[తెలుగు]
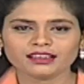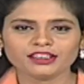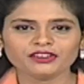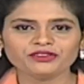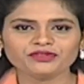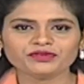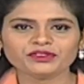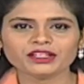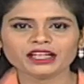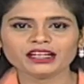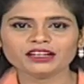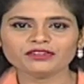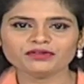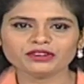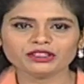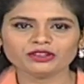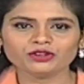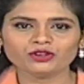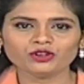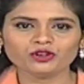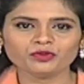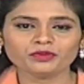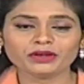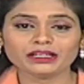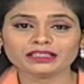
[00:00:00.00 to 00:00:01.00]
ఇఫ్తార్
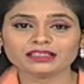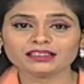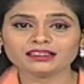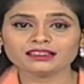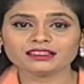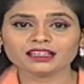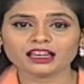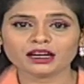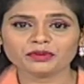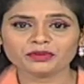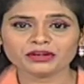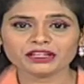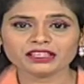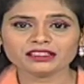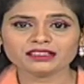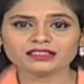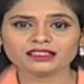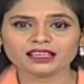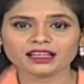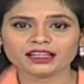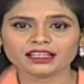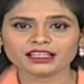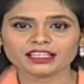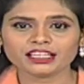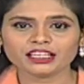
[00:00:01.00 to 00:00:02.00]
విందు మత
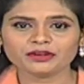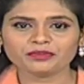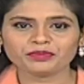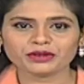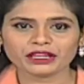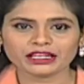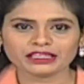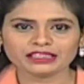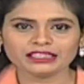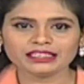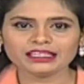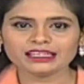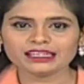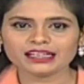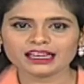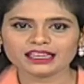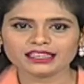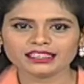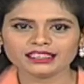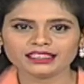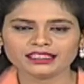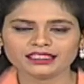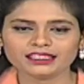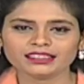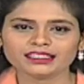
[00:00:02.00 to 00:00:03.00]
సామరస్యానికి ప్రతీక
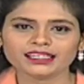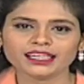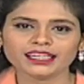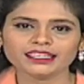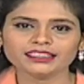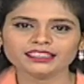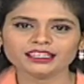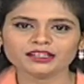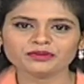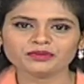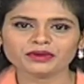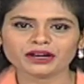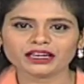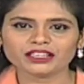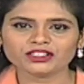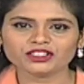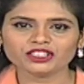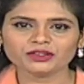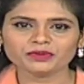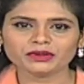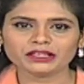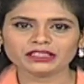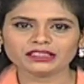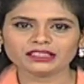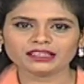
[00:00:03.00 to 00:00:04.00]
అని కేంద్ర
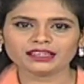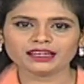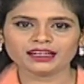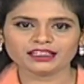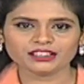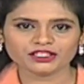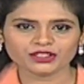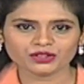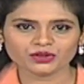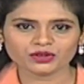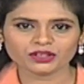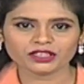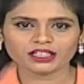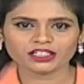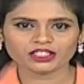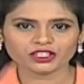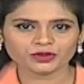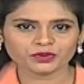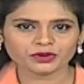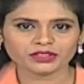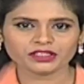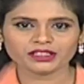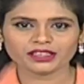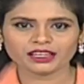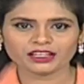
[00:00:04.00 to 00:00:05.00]
మాజీ మంత్రి అశోక్
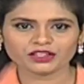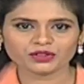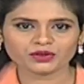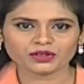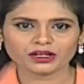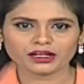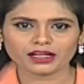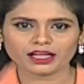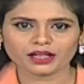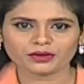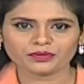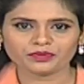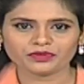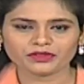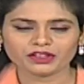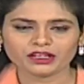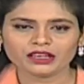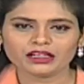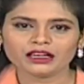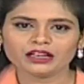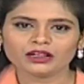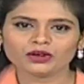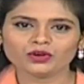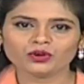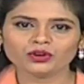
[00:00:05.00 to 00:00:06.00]
గజపతిరాజు అన్నారు
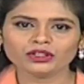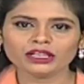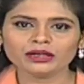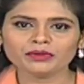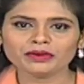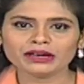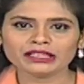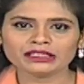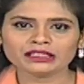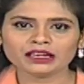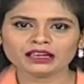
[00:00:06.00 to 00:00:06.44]
కుల